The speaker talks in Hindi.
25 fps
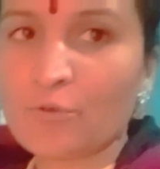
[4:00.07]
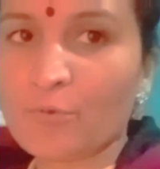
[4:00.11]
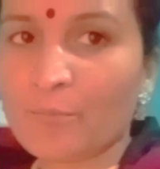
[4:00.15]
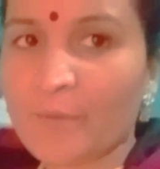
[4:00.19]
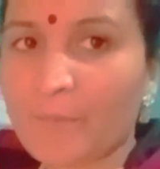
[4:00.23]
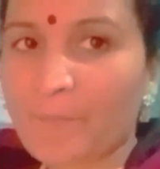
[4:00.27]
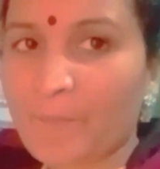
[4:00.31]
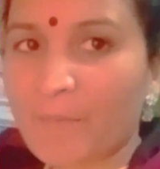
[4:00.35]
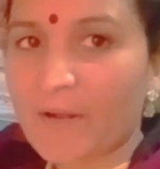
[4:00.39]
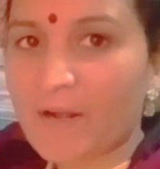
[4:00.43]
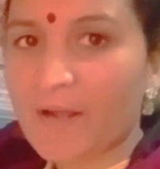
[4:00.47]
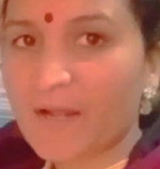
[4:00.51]

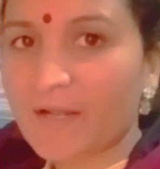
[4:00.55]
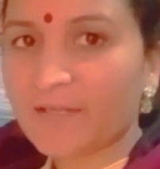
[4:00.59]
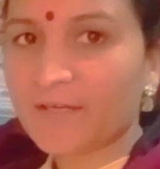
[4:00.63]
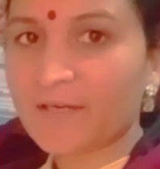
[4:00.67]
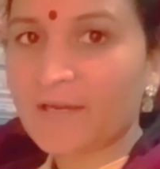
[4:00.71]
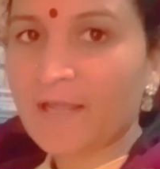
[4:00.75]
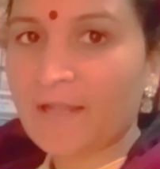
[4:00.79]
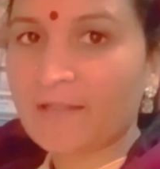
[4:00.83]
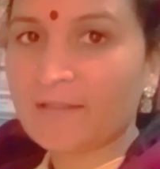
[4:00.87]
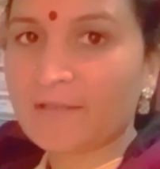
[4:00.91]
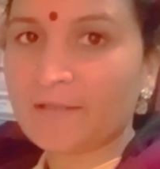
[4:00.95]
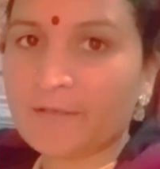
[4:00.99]
पकाने डाल
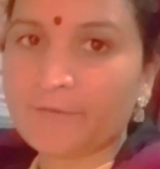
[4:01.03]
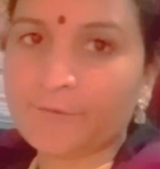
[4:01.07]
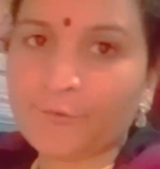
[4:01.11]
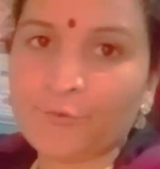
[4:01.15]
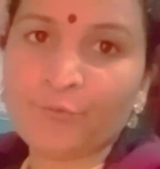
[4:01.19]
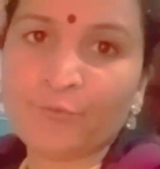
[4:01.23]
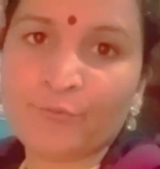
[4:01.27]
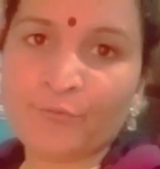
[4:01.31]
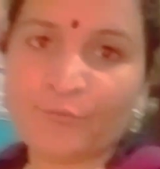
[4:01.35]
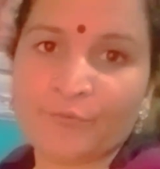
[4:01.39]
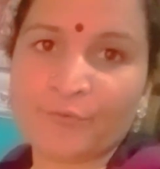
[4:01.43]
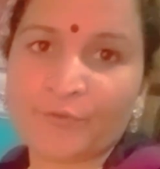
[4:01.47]
देती
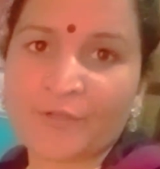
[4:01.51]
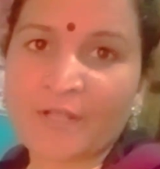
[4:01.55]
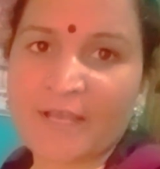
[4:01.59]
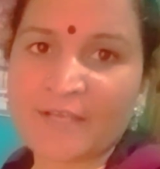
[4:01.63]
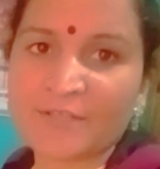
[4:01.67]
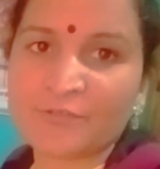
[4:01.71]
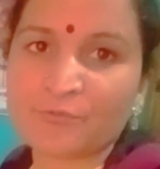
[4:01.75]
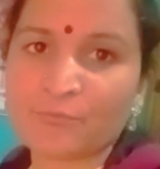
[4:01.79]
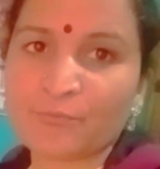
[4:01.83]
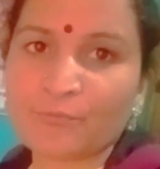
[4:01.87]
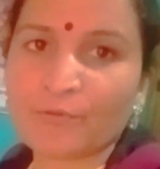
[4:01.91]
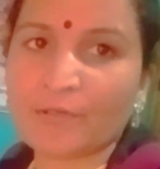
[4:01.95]
हूँ राइस
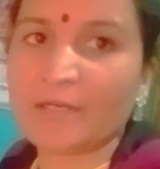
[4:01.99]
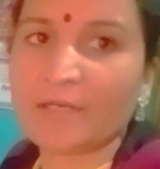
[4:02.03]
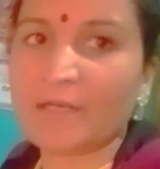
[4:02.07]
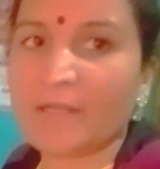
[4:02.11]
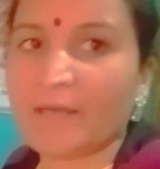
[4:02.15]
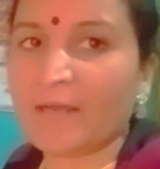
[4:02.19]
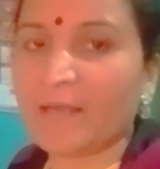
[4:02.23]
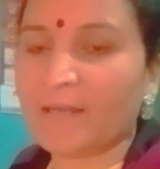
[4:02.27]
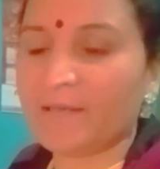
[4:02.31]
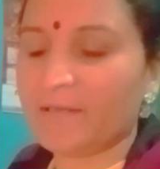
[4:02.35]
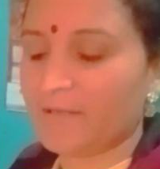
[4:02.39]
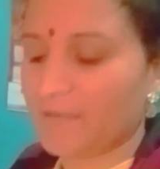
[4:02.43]
कुकर लगा
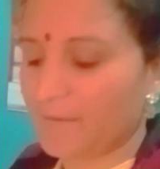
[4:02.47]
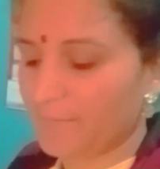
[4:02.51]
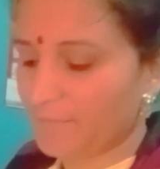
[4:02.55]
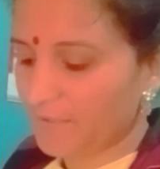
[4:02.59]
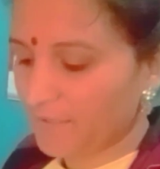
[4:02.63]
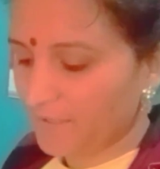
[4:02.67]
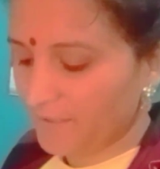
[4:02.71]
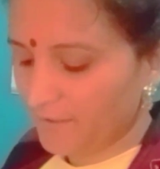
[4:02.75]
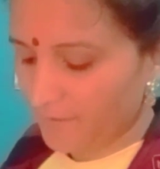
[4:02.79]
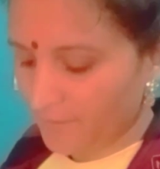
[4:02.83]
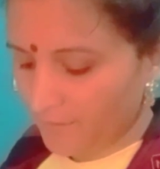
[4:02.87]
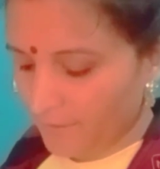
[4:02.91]
लिया मैंने
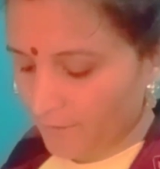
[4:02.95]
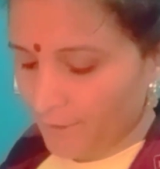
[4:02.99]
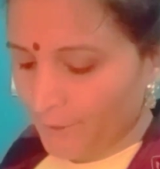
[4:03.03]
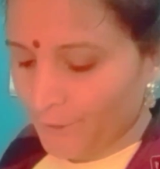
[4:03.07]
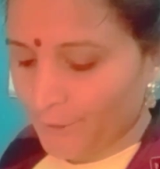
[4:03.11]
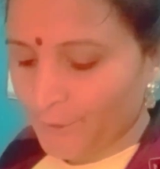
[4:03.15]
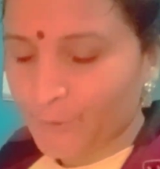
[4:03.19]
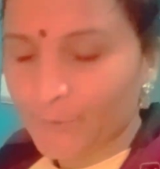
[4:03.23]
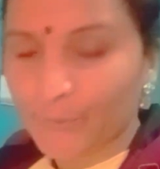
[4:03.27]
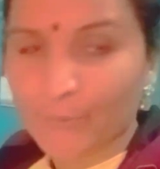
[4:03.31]
तो